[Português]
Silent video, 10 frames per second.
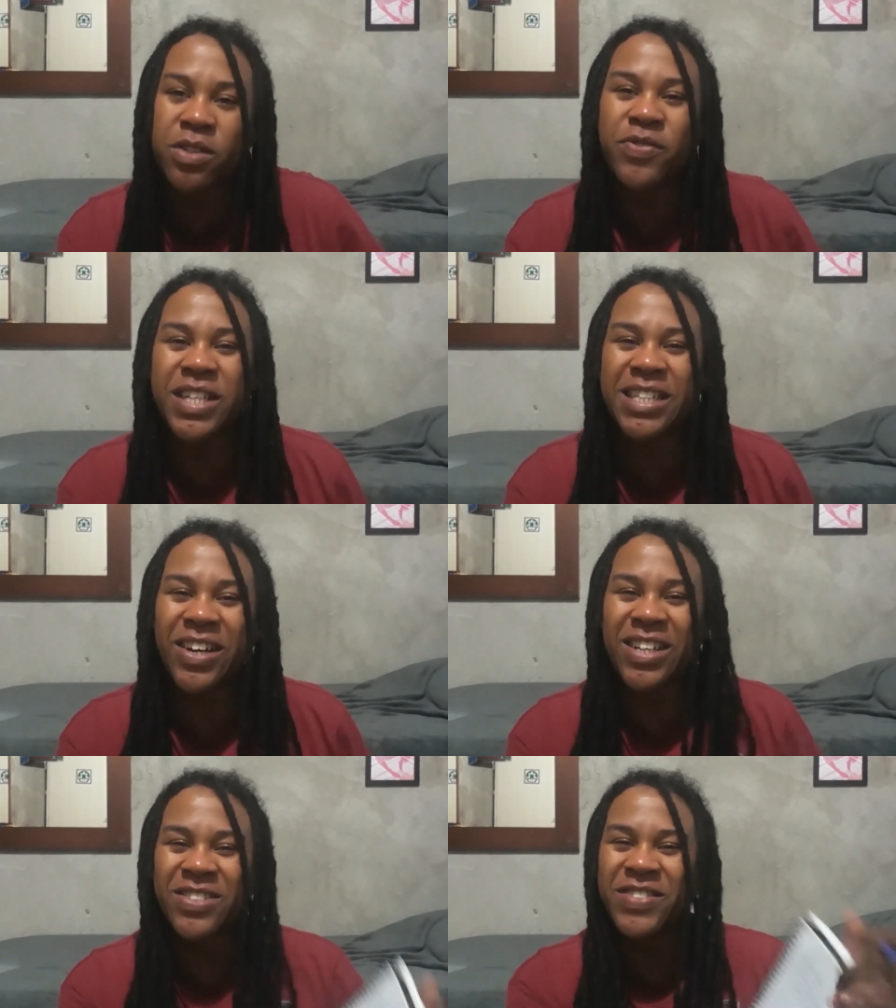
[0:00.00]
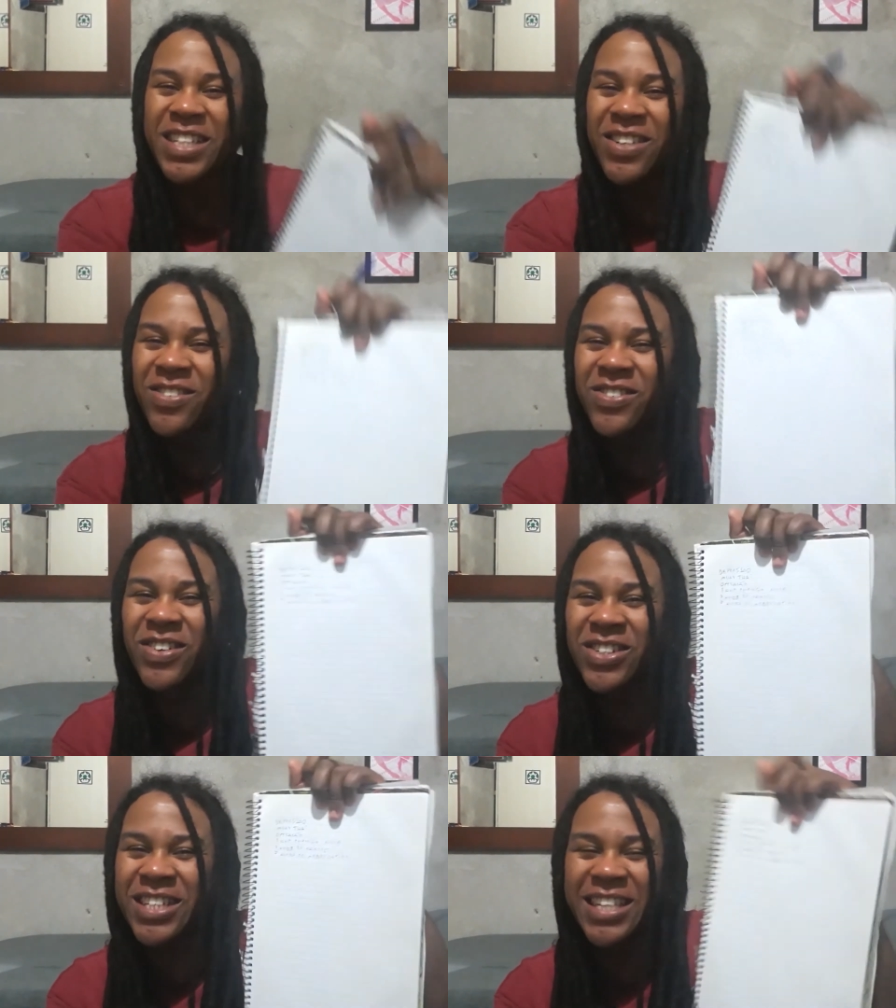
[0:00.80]
Eu fiz até, olha só, fiz até
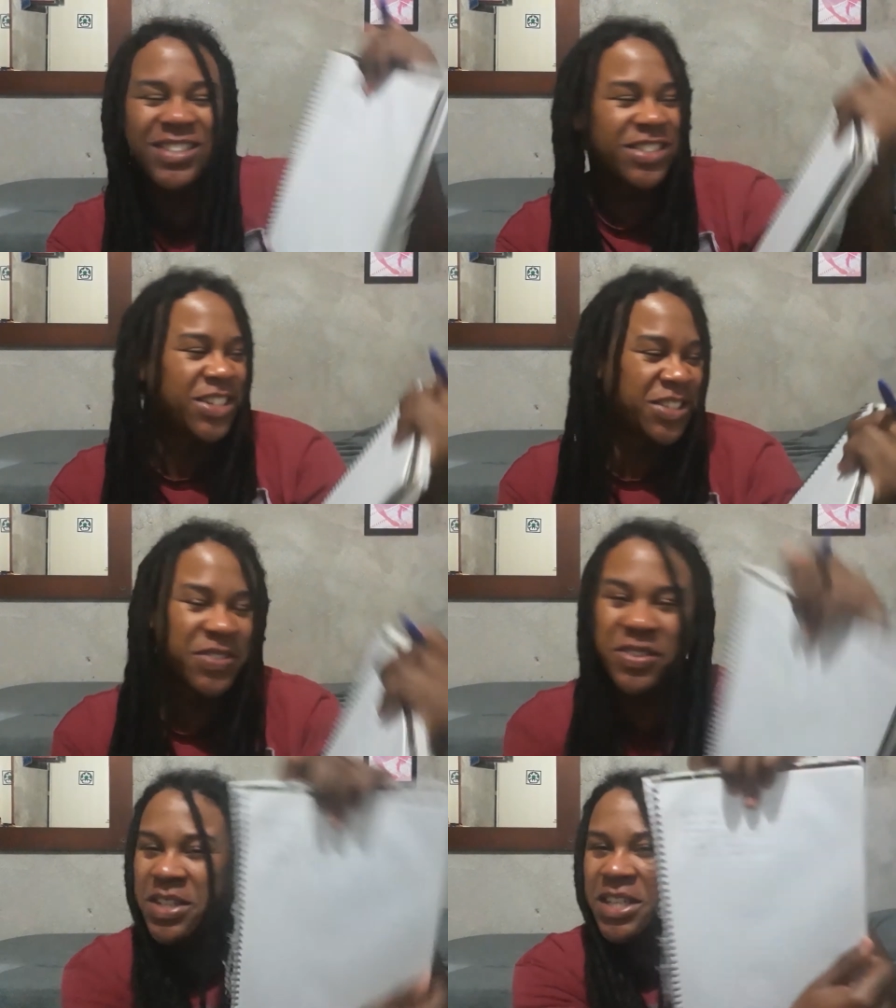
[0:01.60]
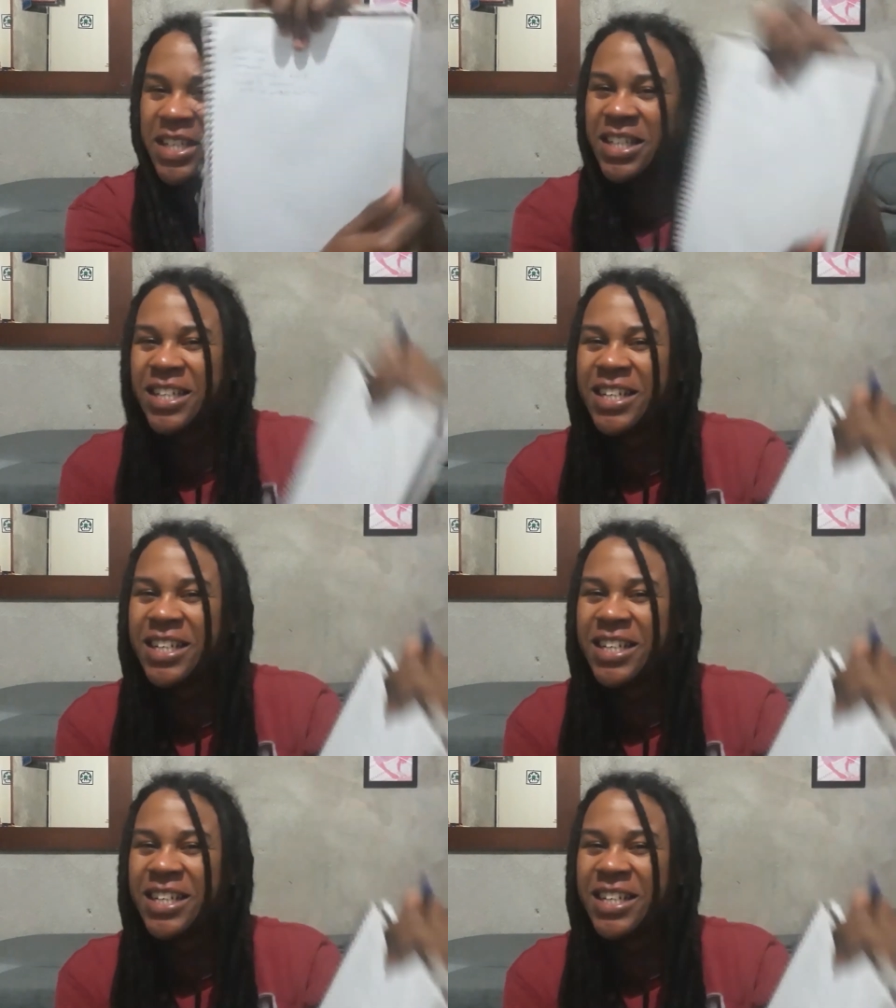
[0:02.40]
um roteirinho de 2000